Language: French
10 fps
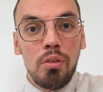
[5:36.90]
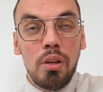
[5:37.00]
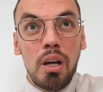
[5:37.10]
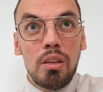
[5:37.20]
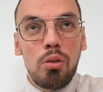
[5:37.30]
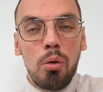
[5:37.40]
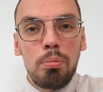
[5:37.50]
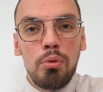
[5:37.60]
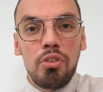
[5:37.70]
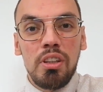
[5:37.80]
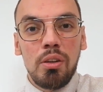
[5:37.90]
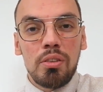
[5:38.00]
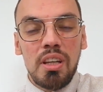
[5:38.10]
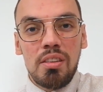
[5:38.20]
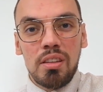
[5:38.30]
un temple
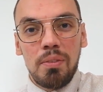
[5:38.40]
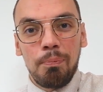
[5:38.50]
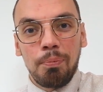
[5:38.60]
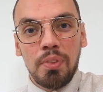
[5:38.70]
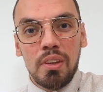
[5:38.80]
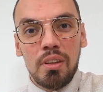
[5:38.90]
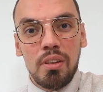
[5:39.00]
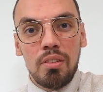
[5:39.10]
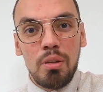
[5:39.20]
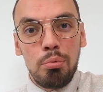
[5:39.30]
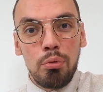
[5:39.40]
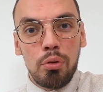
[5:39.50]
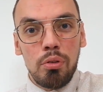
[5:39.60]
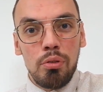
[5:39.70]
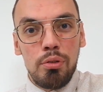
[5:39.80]
gigantesque, c'est
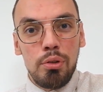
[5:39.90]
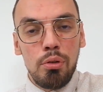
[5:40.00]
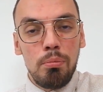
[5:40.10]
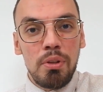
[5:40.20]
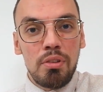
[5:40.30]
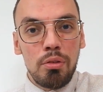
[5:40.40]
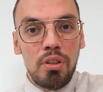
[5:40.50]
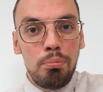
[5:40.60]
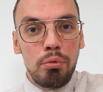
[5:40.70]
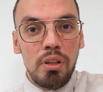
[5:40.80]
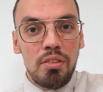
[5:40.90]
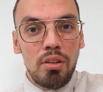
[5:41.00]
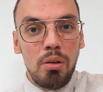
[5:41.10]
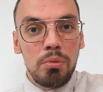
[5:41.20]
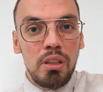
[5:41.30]
pour Dieu, mais c'est aussi pour les
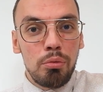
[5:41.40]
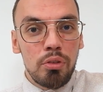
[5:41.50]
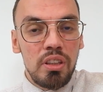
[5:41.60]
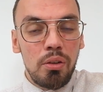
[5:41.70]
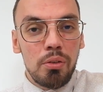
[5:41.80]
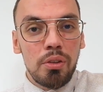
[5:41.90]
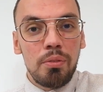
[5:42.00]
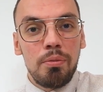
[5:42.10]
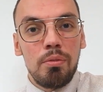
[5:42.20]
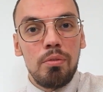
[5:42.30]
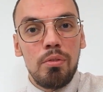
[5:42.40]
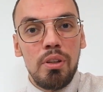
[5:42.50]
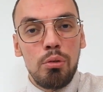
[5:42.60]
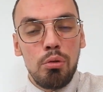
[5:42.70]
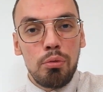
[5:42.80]
hommes qui vont s'y rendre.
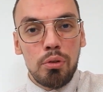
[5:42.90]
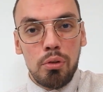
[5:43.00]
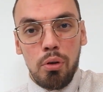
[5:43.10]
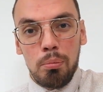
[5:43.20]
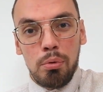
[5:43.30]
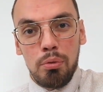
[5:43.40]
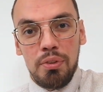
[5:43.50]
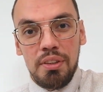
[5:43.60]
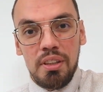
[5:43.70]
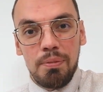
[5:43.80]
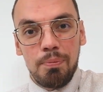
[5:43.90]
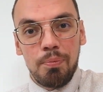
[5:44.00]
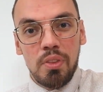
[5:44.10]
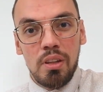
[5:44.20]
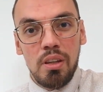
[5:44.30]
Les deux vont en profiter
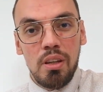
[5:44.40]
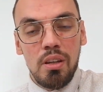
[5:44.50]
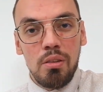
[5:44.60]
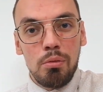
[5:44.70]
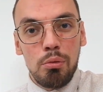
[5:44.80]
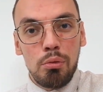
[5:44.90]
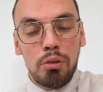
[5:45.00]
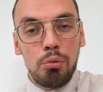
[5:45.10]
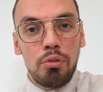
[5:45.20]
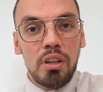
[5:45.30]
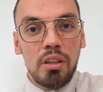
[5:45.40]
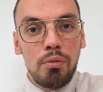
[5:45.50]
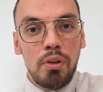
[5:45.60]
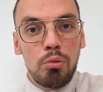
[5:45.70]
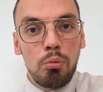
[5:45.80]
d'une certaine
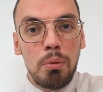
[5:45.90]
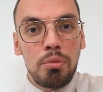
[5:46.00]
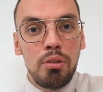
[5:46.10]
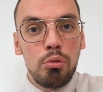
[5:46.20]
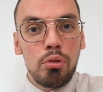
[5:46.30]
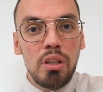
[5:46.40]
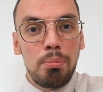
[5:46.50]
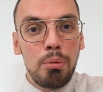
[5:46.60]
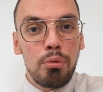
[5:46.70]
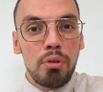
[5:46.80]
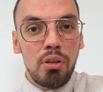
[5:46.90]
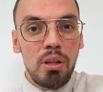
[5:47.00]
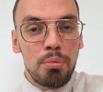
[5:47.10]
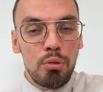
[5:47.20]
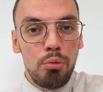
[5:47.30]
façon, même si Dieu n'en a pas besoin dans
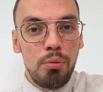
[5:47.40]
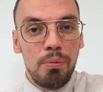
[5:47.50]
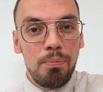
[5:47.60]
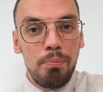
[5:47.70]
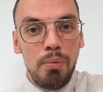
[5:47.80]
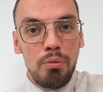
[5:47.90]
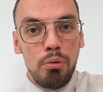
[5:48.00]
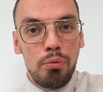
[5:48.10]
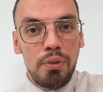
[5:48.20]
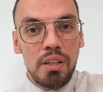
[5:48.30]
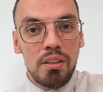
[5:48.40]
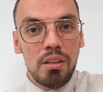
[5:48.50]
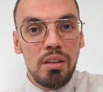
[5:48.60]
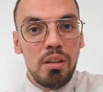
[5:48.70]
l'absolu. Mais vous le faites